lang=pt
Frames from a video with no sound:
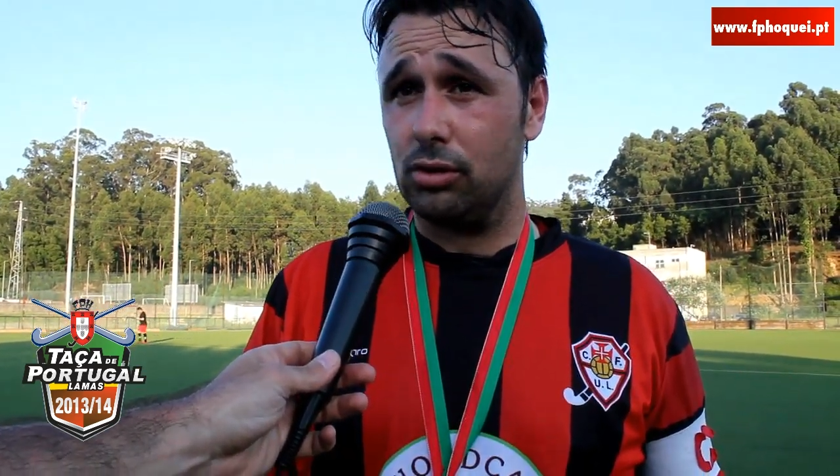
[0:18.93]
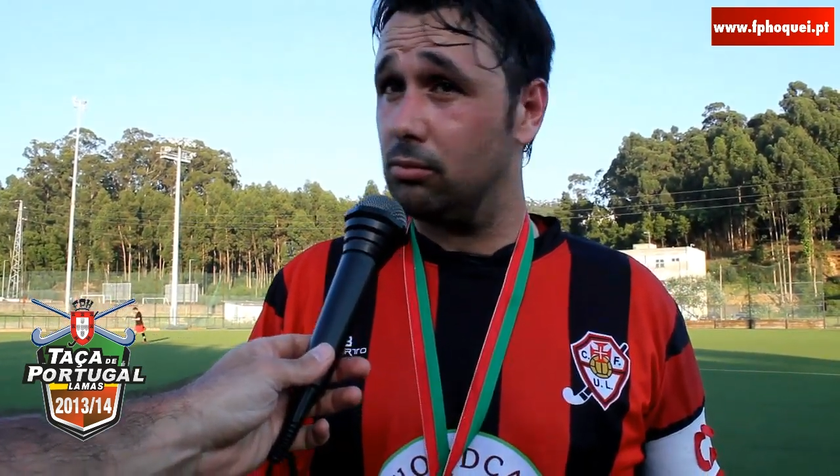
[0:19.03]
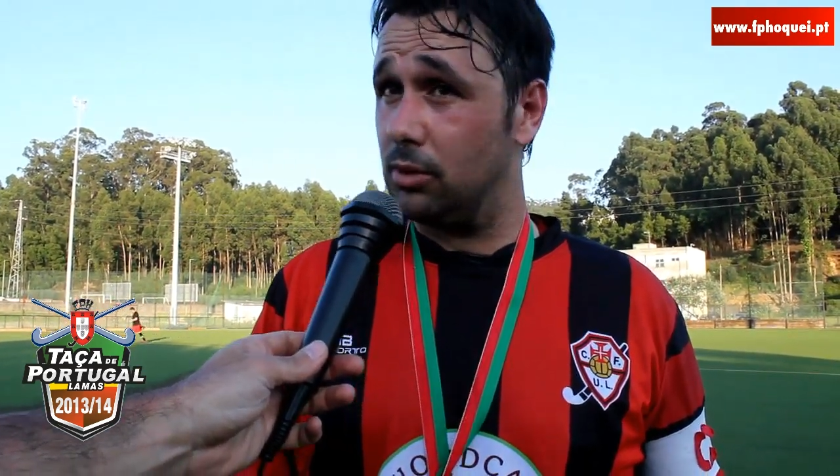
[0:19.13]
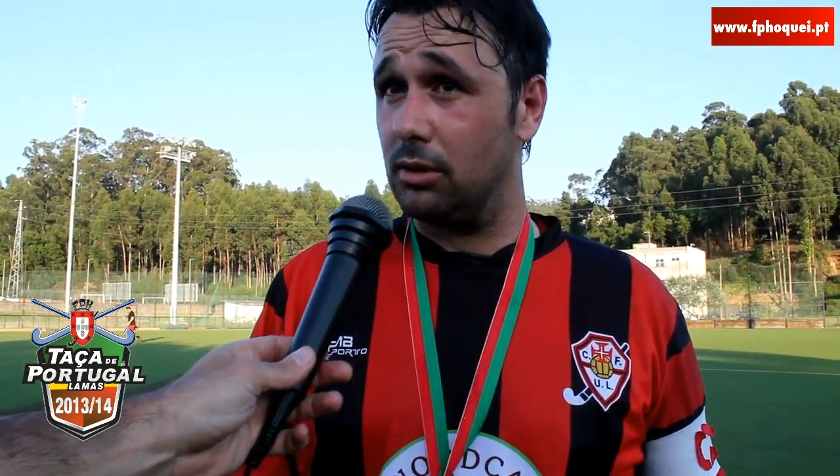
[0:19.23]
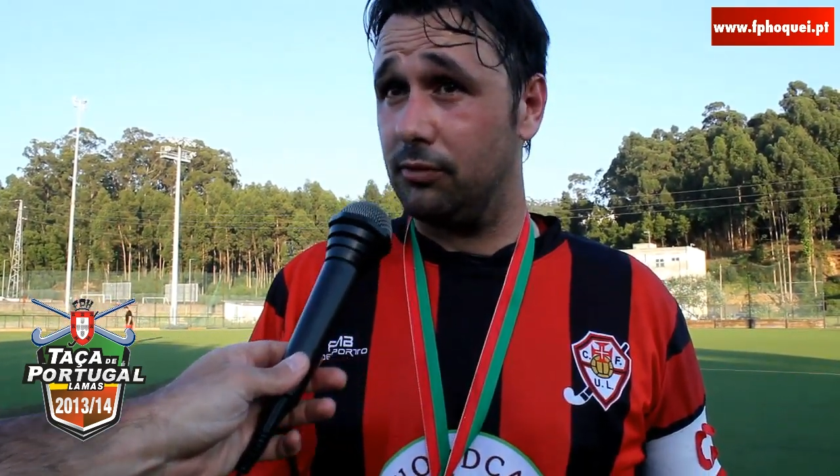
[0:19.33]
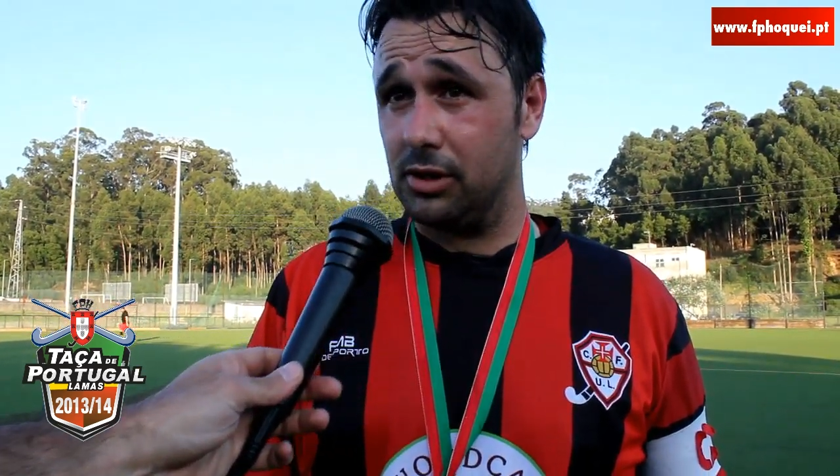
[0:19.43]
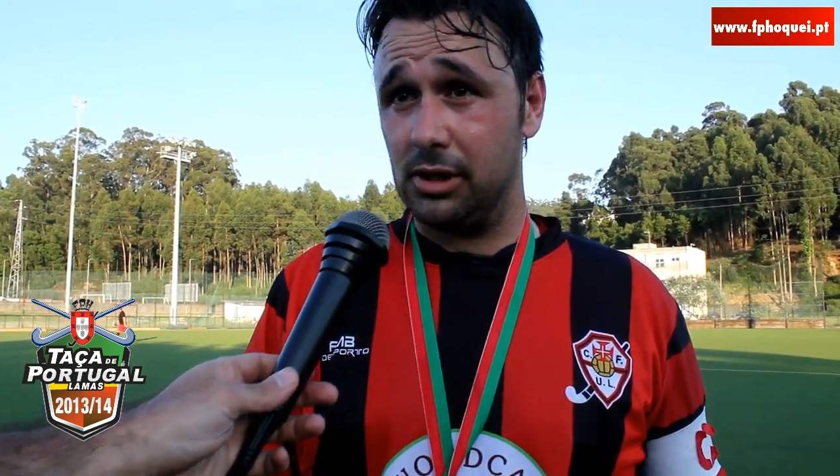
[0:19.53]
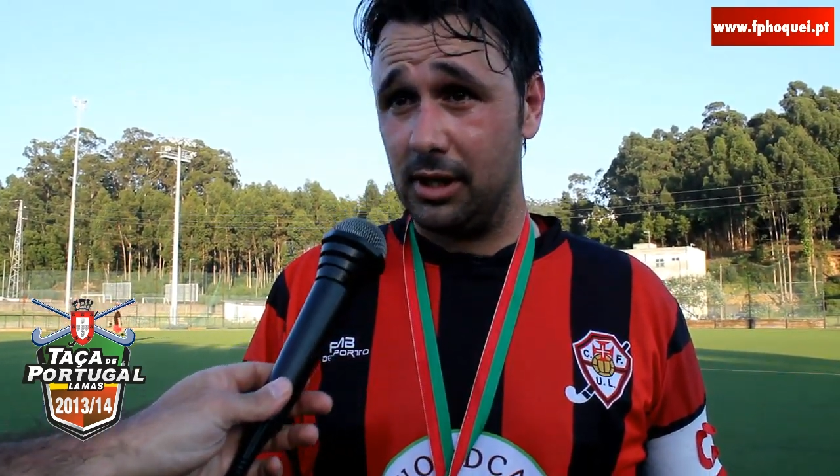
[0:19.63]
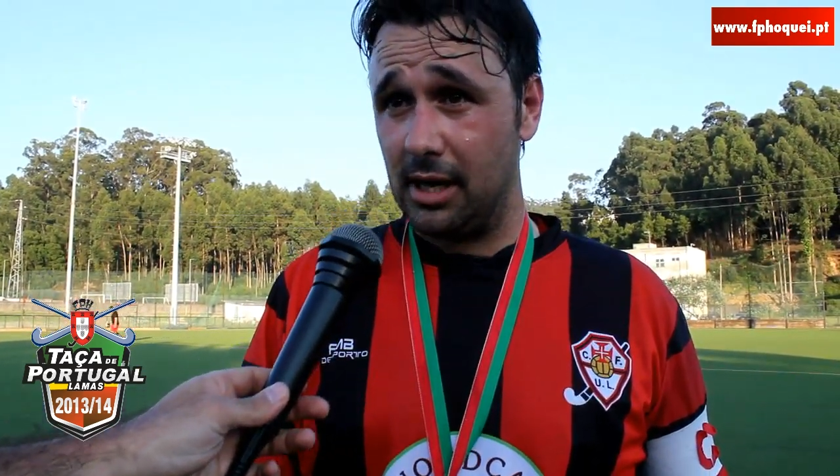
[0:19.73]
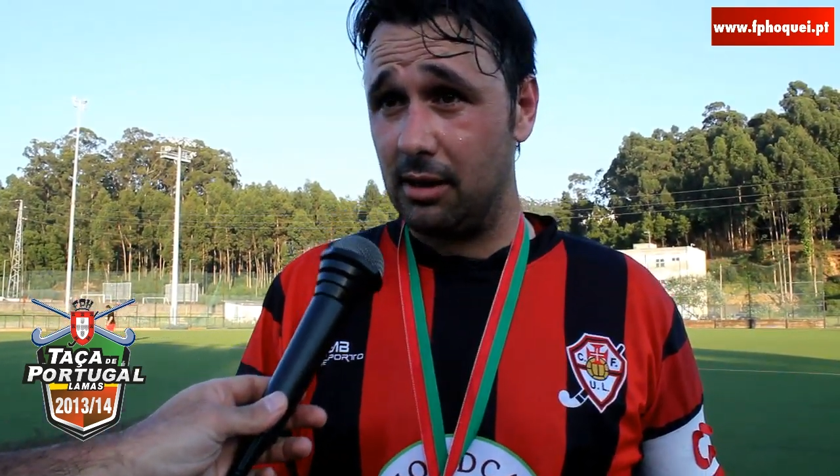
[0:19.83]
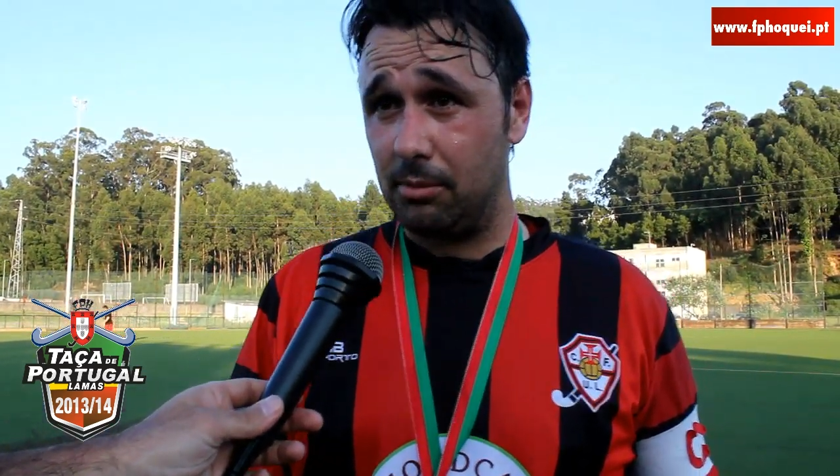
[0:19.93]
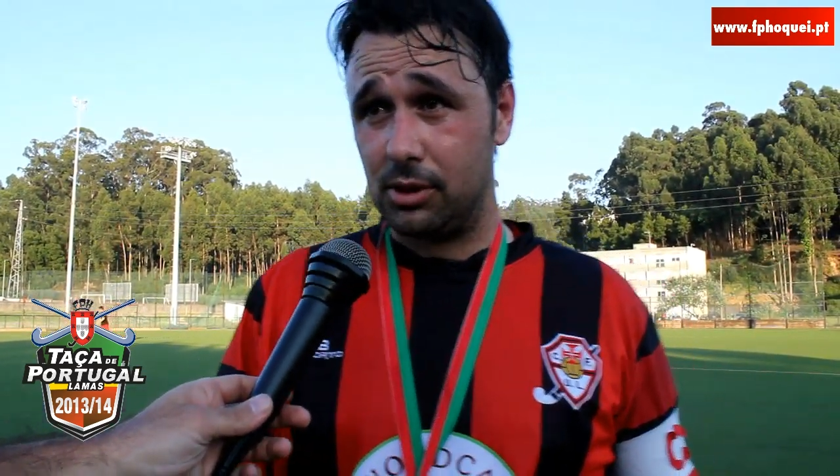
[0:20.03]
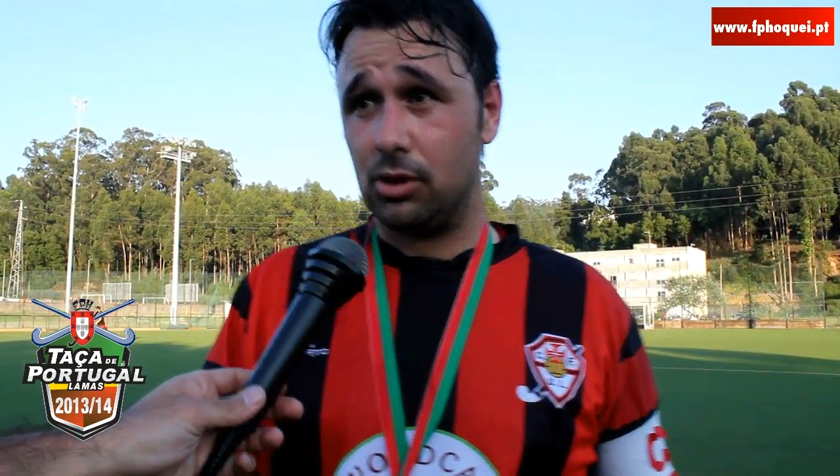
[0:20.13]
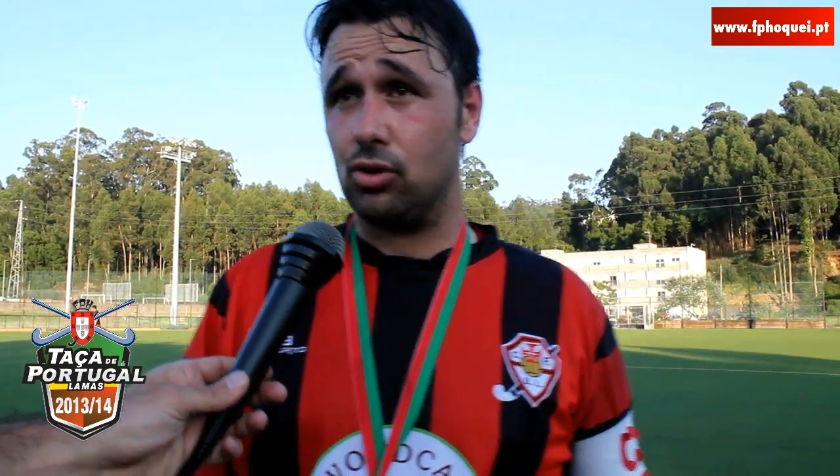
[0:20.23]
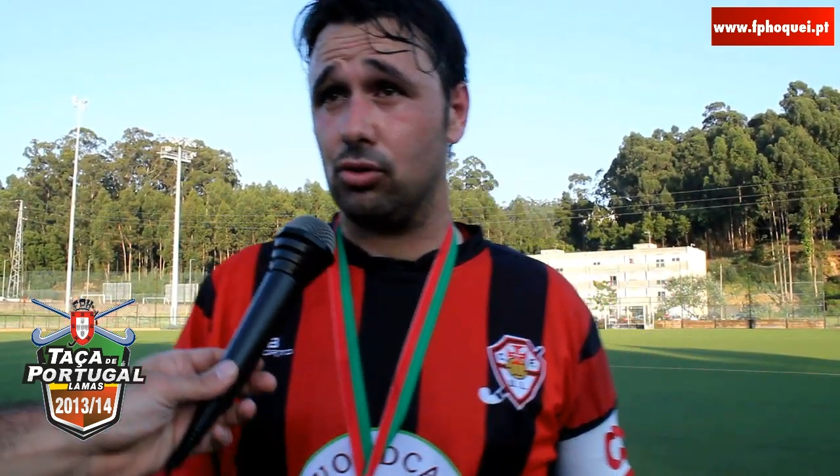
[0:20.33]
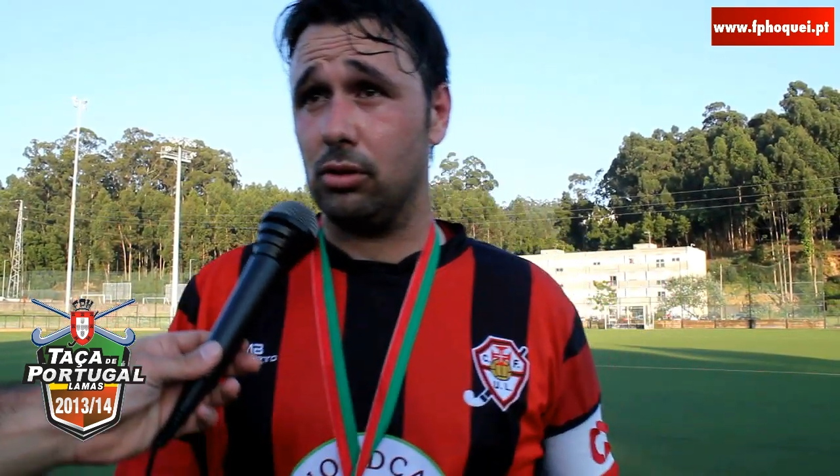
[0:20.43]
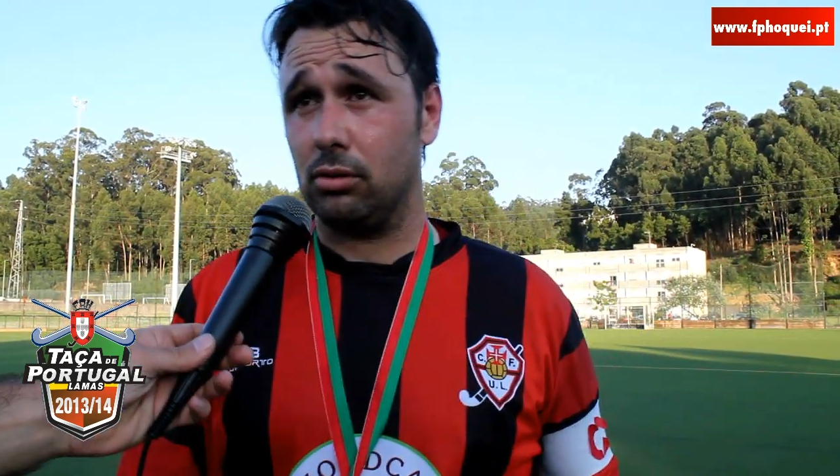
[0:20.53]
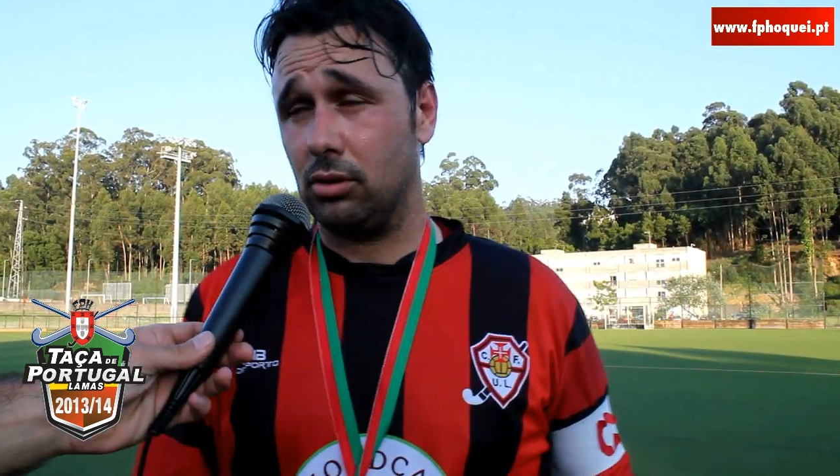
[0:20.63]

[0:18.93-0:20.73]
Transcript: uma facilidade a vencer o jogo.